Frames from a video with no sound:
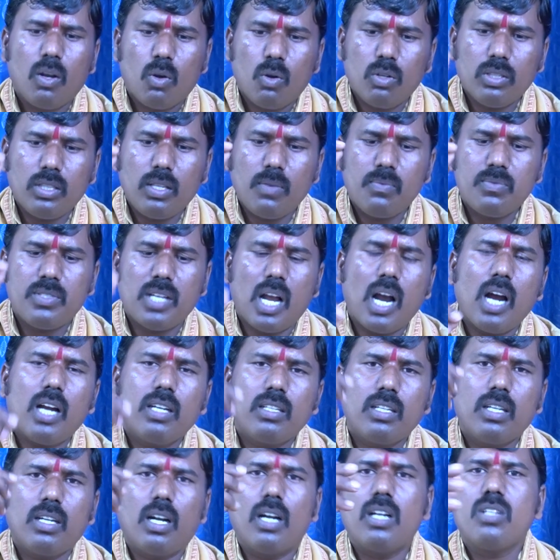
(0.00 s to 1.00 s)
కొంత
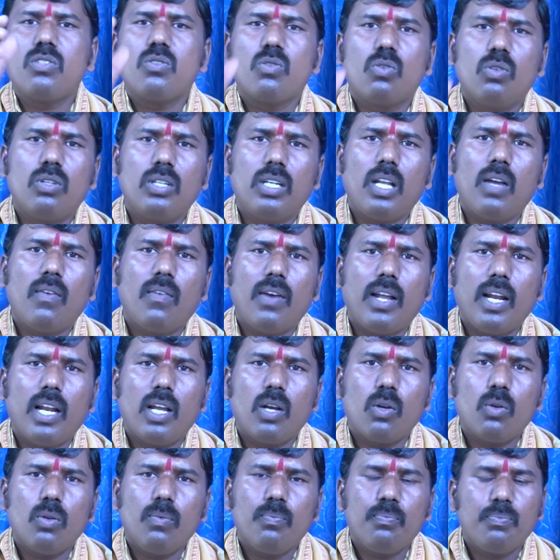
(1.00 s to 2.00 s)
జాగ్రత్తగా నడుచుకుంటే
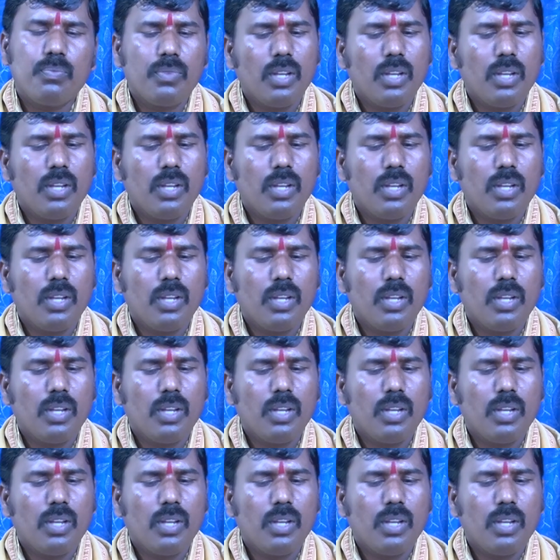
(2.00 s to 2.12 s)
వాళ్ళకు